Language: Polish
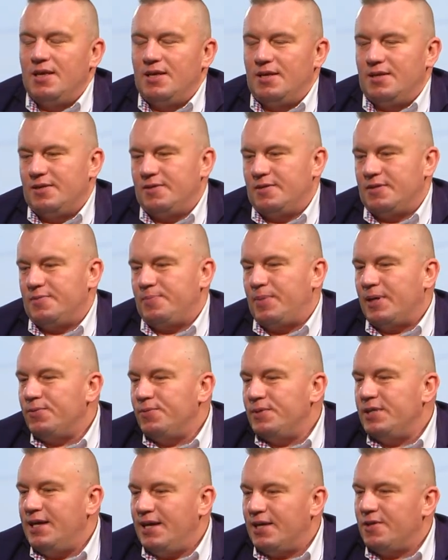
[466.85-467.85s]
Y,
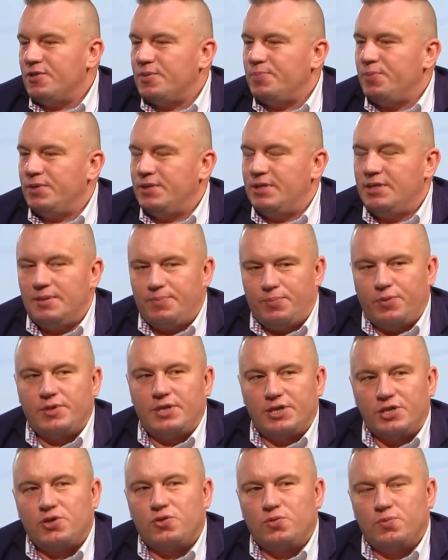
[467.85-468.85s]
spadły niejako spod,
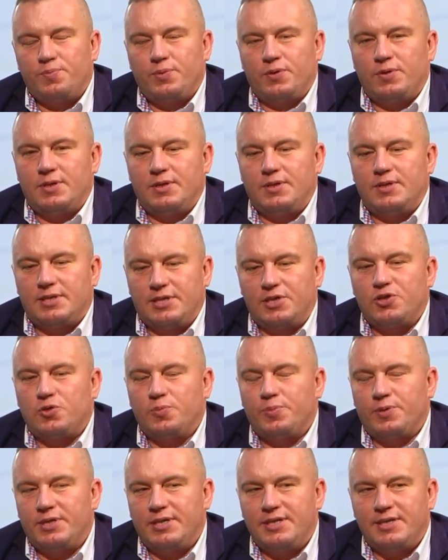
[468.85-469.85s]
deszczu, y, z deszczu
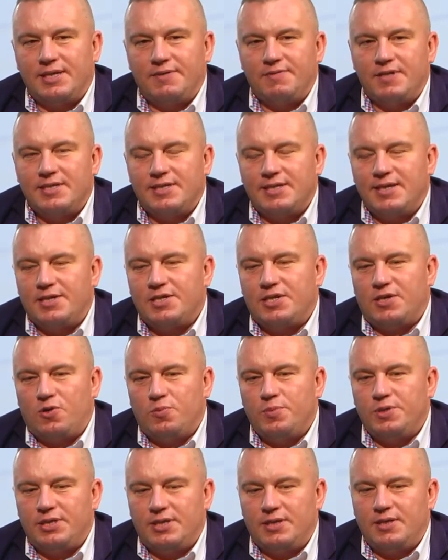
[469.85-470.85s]
pod rynnę, więc
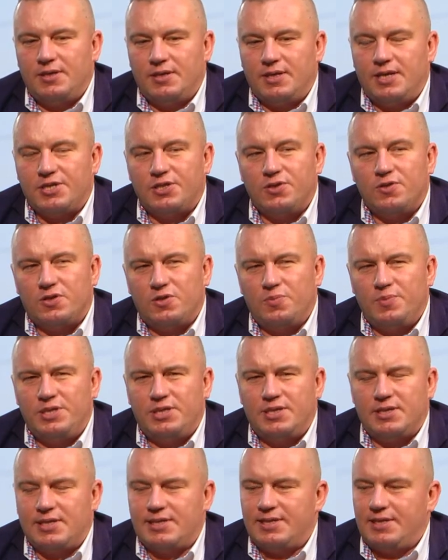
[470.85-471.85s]
należałoby się każdy
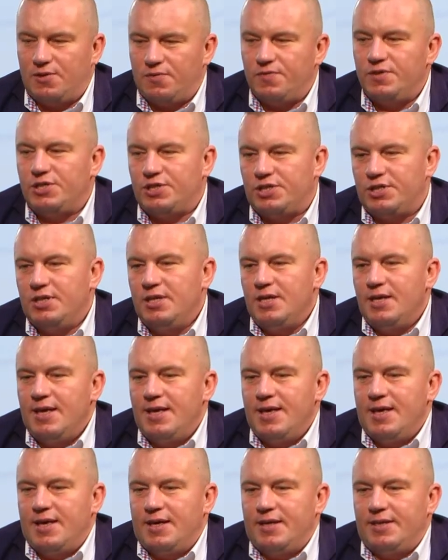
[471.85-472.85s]
osobiście zastanowić, czy
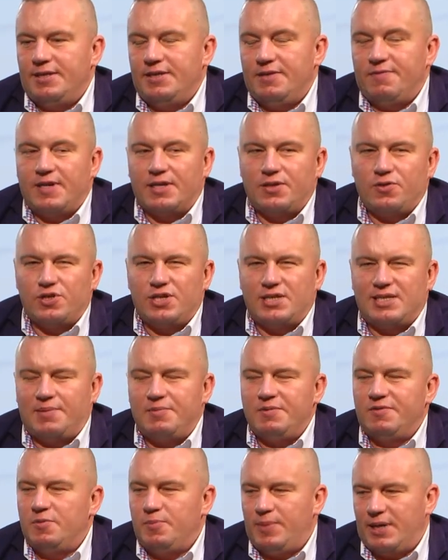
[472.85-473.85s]
y, nie warto
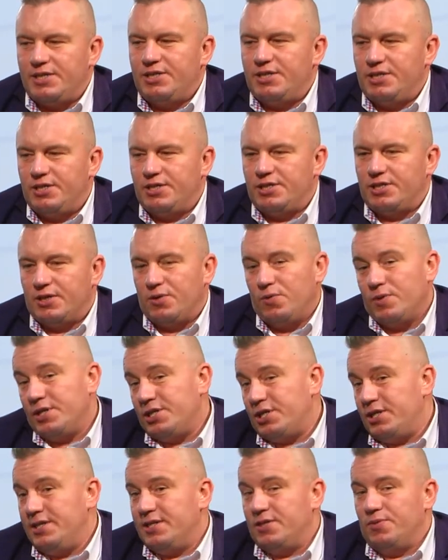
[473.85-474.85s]
czasami wybaczyć, szczególnie
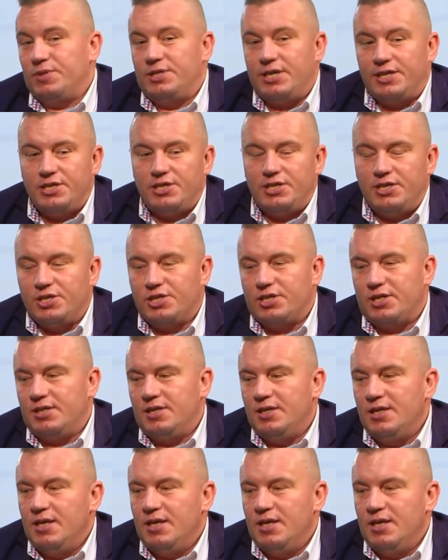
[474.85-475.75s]
jeżeli są dzieci, jeżeli